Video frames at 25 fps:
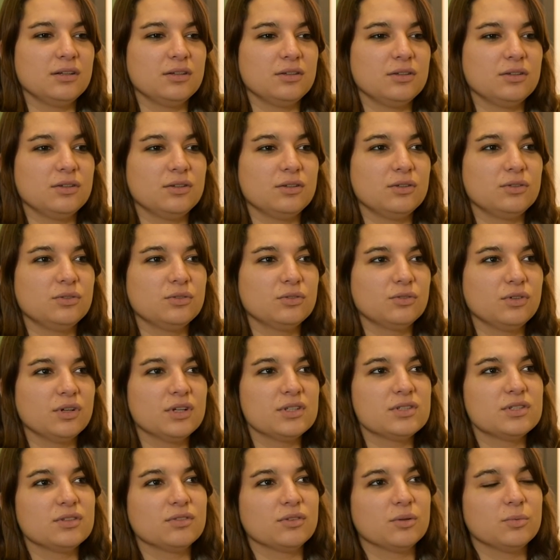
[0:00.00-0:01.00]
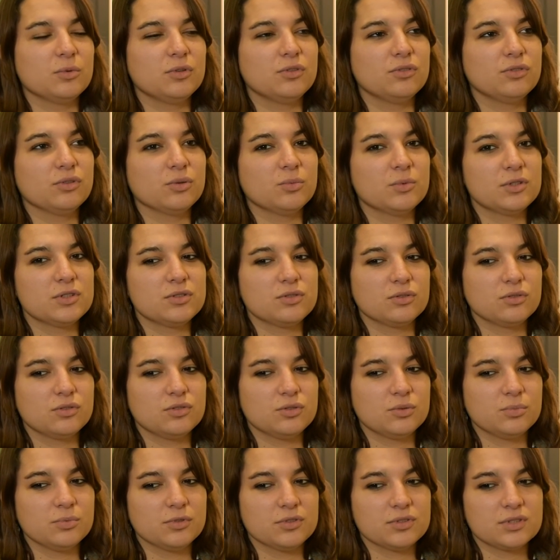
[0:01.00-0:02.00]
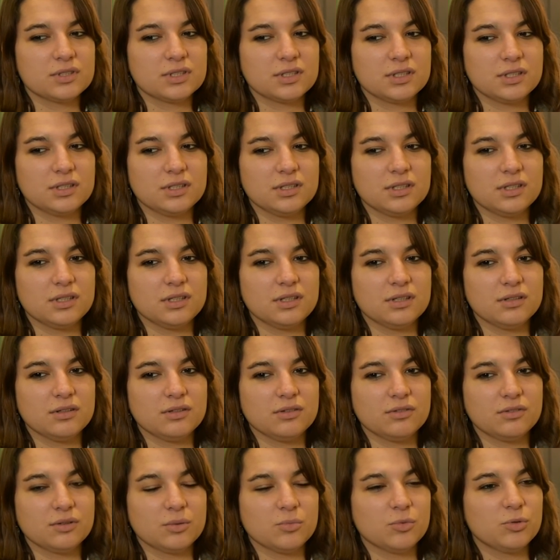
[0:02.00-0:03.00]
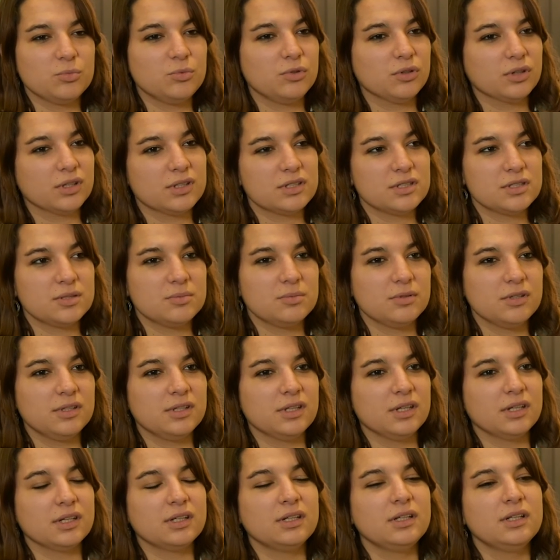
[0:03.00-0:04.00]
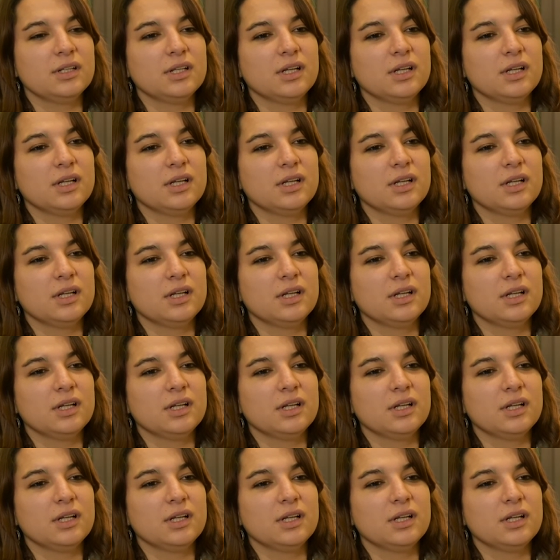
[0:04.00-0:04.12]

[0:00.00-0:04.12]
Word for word: Euh, donc voilà, c'est vraiment une formation, je pense, qui est vraiment pluridisciplinaire